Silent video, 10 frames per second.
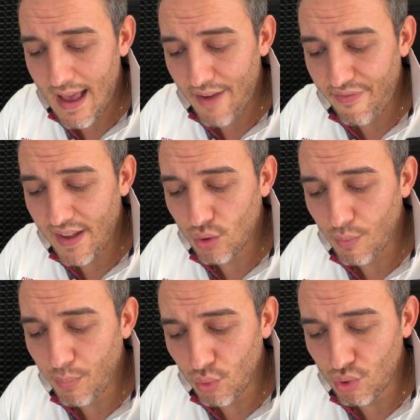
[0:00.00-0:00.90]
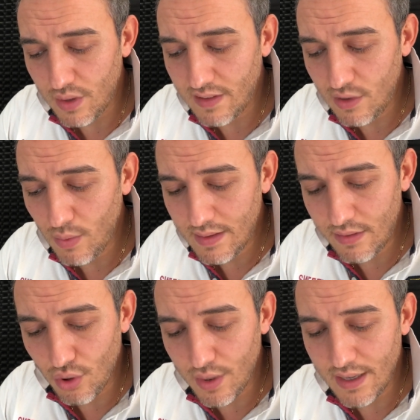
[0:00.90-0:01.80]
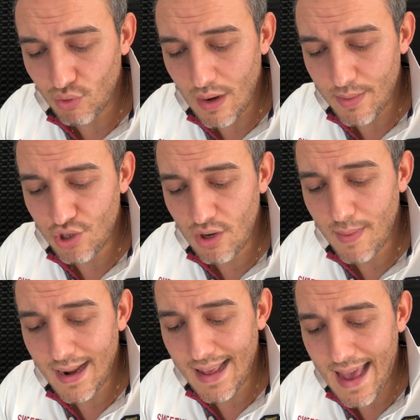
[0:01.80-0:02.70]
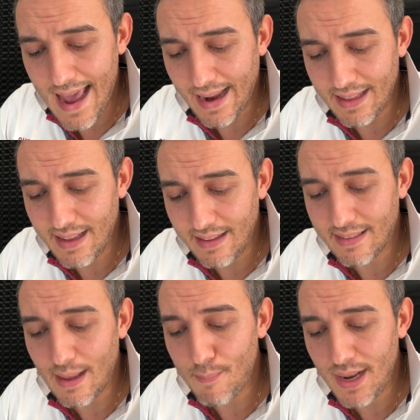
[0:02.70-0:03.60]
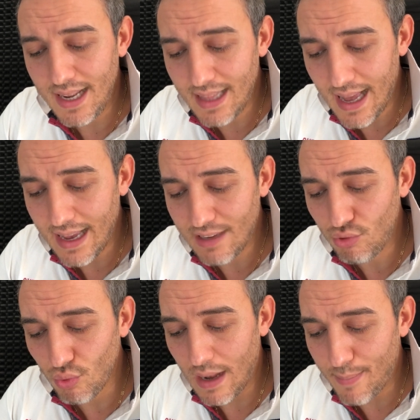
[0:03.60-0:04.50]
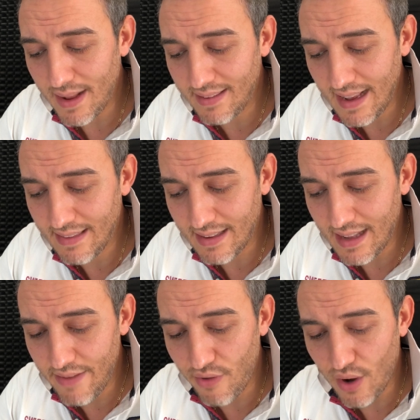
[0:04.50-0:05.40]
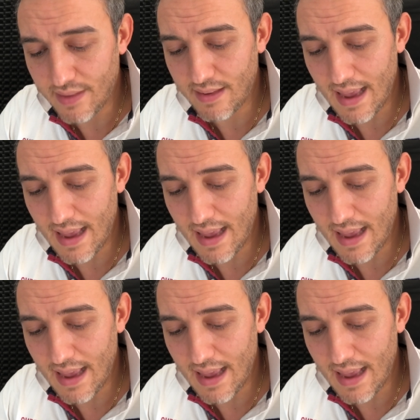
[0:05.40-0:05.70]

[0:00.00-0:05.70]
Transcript: ha fatto un punto di situazione sulle principali aree di instabilità e sulla presenza delle forze